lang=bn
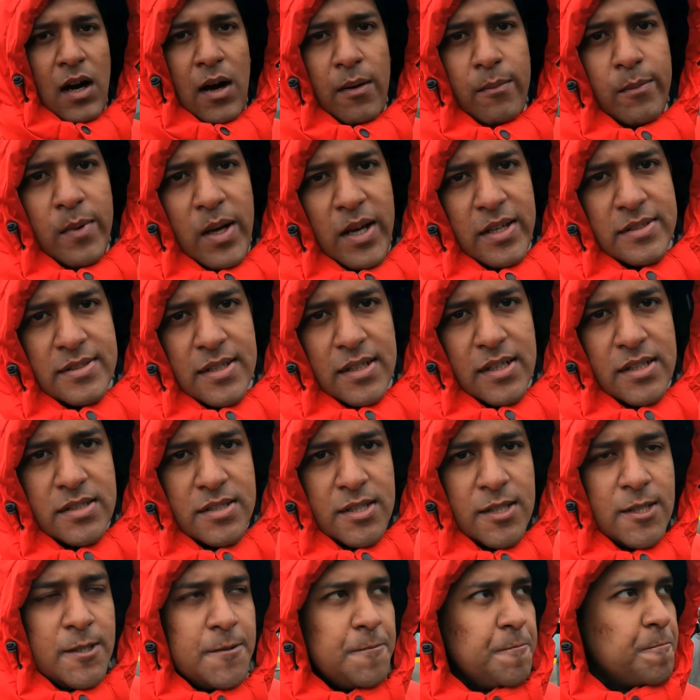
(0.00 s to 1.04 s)
আমরা এসে
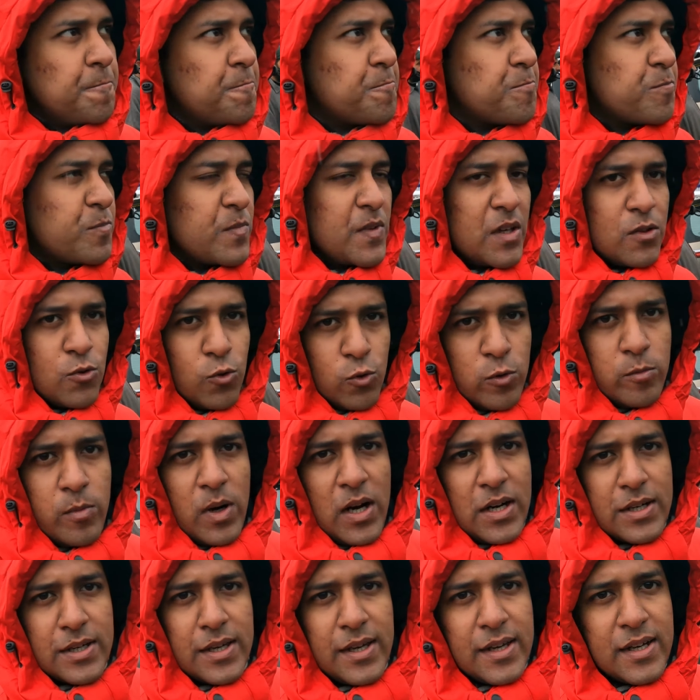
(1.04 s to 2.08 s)
গেছি
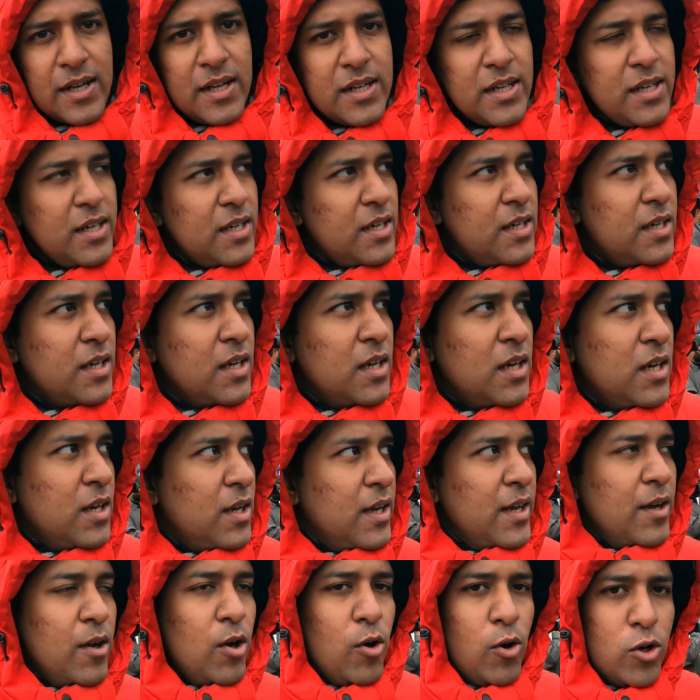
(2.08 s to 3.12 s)
তুনমার্গে এখানে
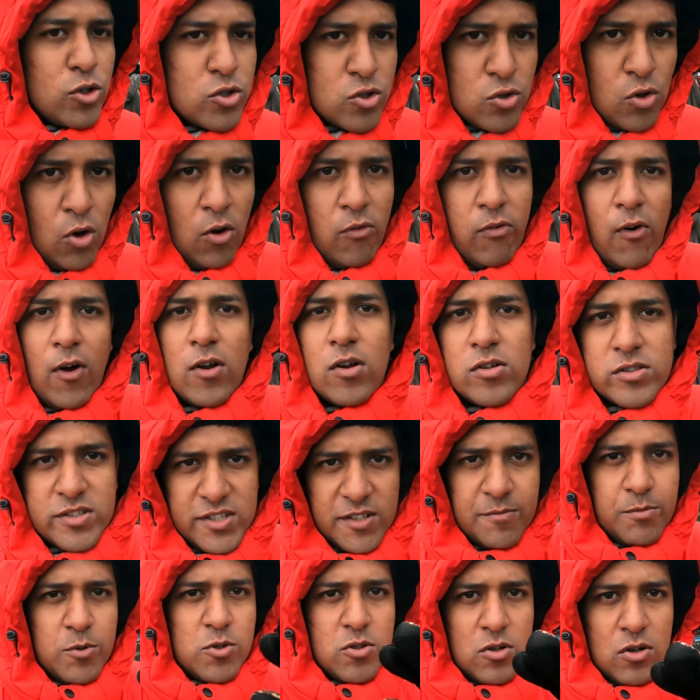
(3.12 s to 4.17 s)
স্নোফল
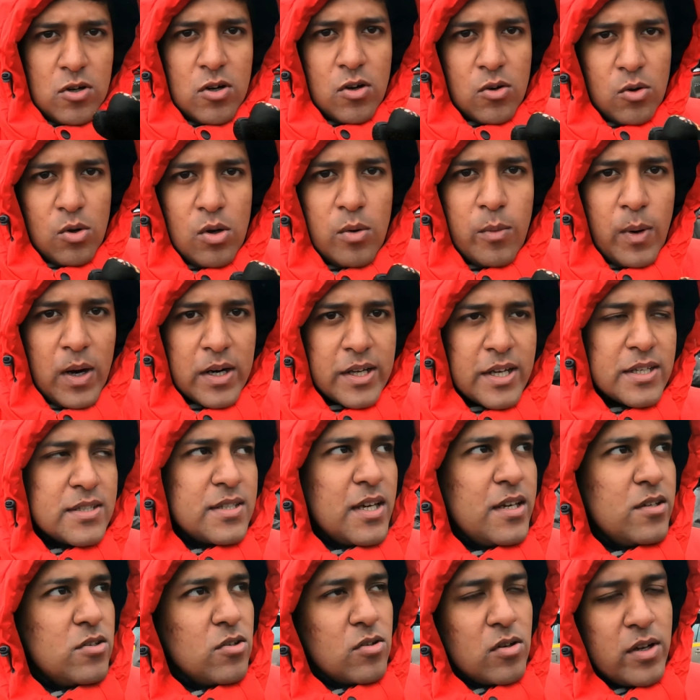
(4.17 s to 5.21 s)
হচ্ছে প্রচণ্ড গুলমার্গে
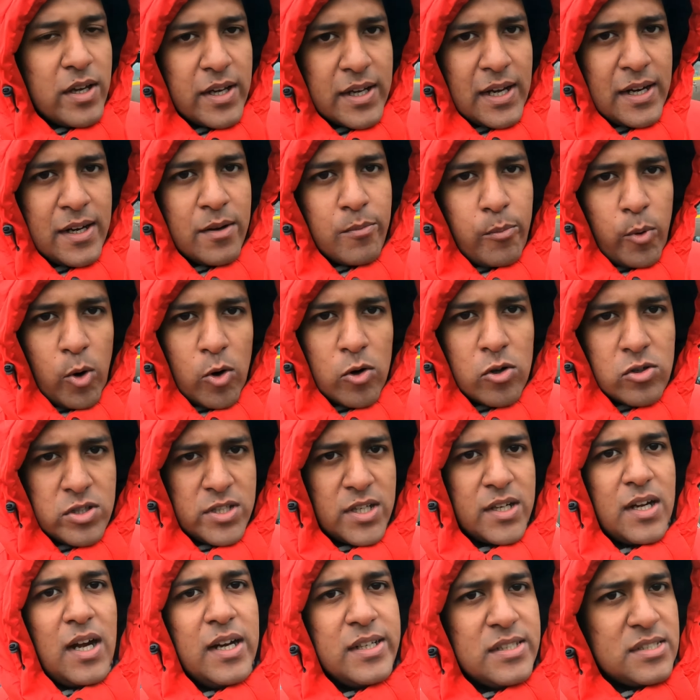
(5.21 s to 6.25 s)
সেই জন্য এখানে বড় যে
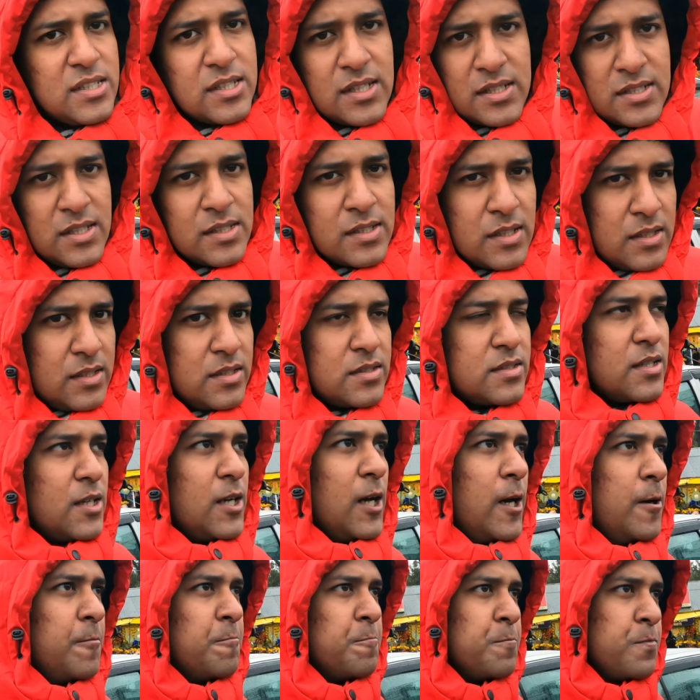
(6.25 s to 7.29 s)
গাড়ি সেটা যেতে দিচ্ছে
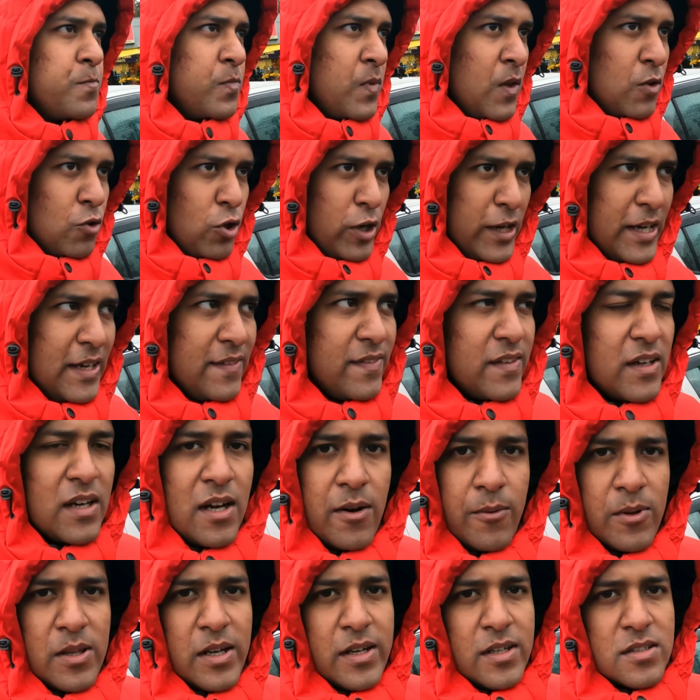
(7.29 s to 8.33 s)
না তো এখান থেকে
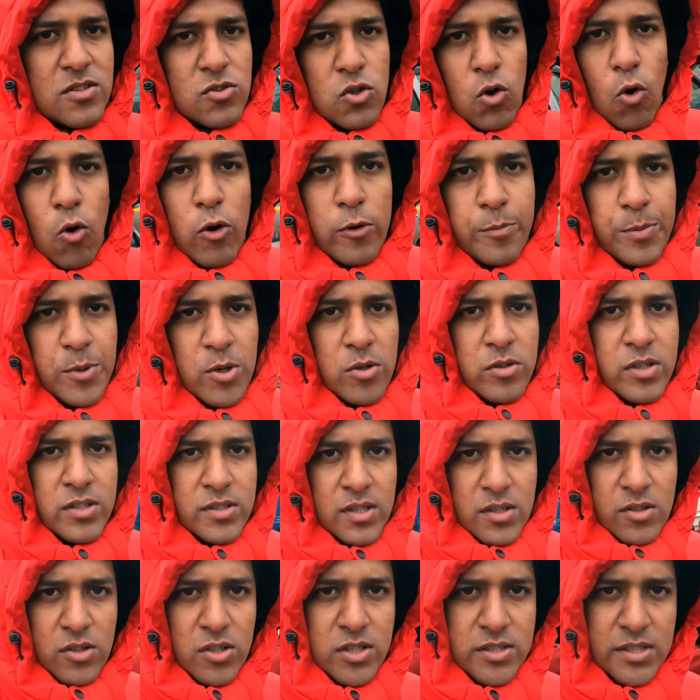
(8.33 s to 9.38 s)
আমাদের একটা স্করপিও
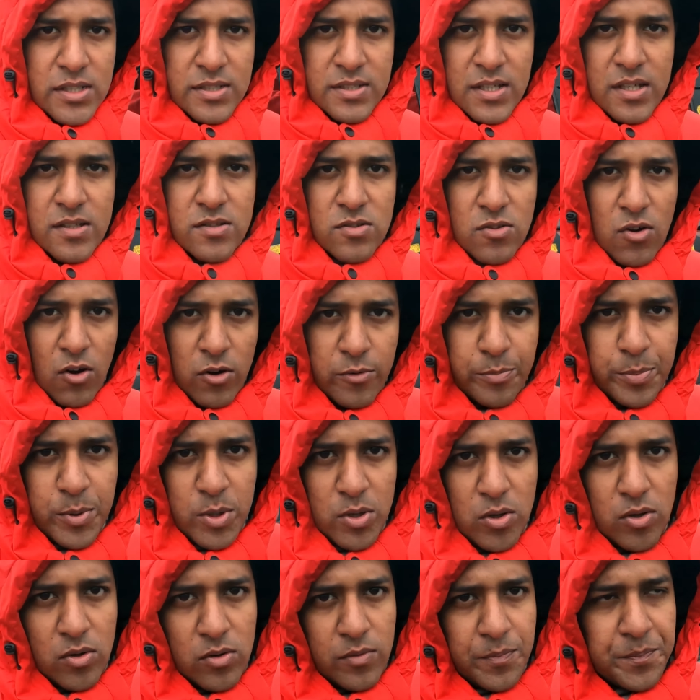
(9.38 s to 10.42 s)
নিতে হয়েছে সেই
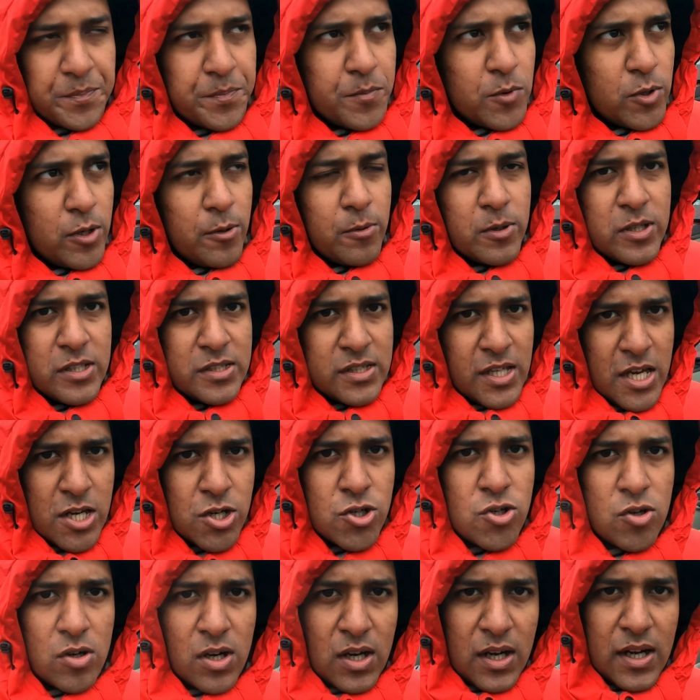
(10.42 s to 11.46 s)
স্করপিও মোটামুটি
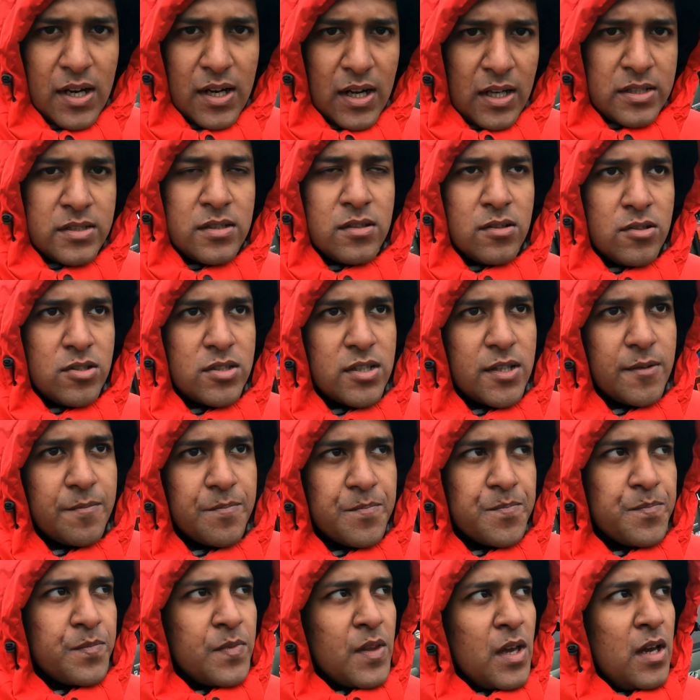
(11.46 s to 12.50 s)
তেইশশো টাকায় রাজি হয়েছে
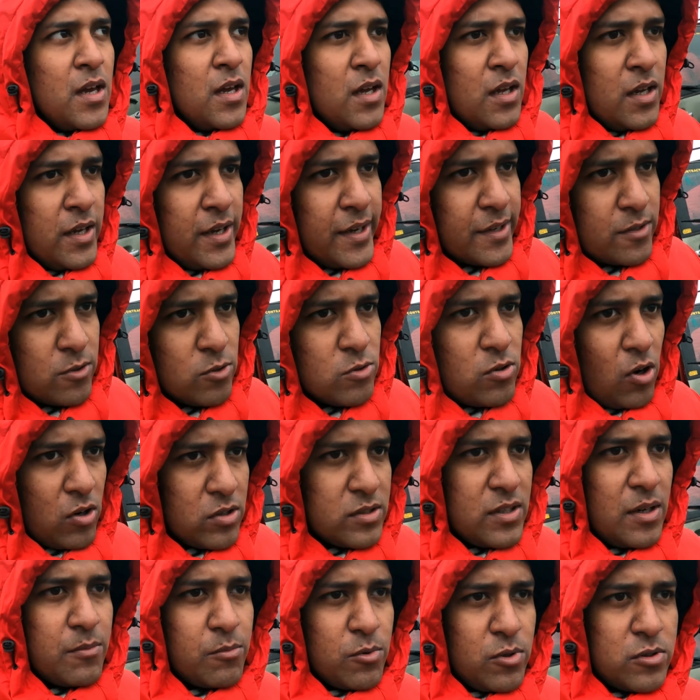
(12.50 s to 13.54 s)
একটু
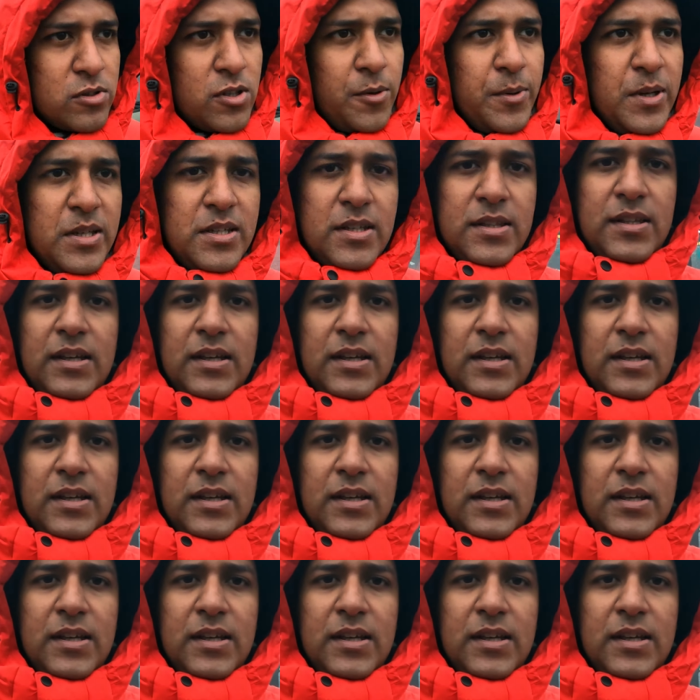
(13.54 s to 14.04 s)
দরদাম করতে হবে এই যে